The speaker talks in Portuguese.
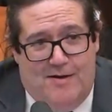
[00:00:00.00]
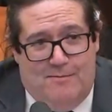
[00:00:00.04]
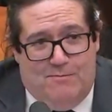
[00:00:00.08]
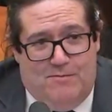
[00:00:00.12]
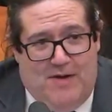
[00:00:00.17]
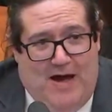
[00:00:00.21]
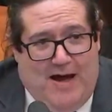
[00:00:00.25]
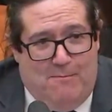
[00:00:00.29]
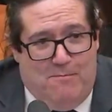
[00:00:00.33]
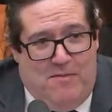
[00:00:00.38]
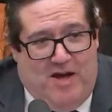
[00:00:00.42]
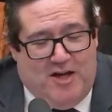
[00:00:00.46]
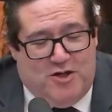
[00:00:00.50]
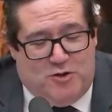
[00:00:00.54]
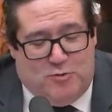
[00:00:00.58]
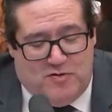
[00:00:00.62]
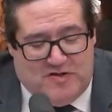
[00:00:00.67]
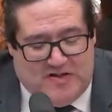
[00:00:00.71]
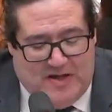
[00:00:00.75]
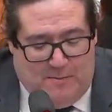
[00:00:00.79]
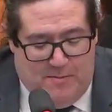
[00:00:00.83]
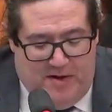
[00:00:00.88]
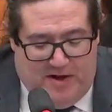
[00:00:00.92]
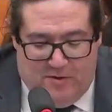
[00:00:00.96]
ah, mesmo
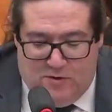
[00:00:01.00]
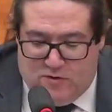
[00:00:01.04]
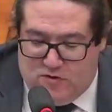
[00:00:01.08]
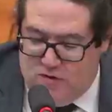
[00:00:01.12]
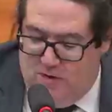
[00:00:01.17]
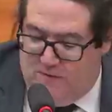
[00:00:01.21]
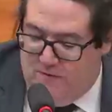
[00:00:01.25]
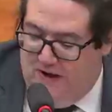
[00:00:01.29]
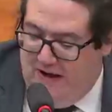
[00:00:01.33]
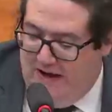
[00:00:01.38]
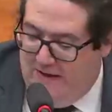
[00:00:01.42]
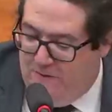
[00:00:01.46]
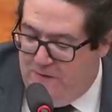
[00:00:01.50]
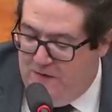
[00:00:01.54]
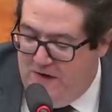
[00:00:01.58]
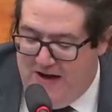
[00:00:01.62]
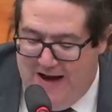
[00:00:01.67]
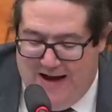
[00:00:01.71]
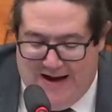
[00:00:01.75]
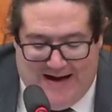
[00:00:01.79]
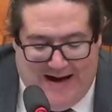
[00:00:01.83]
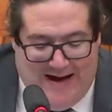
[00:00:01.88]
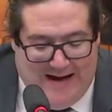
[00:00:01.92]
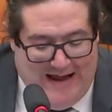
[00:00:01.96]
sabendo que o senhor vai
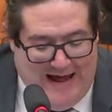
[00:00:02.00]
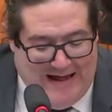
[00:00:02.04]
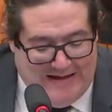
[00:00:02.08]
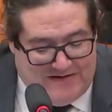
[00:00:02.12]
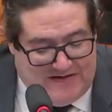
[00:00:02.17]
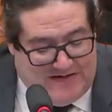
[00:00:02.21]
ficar calado,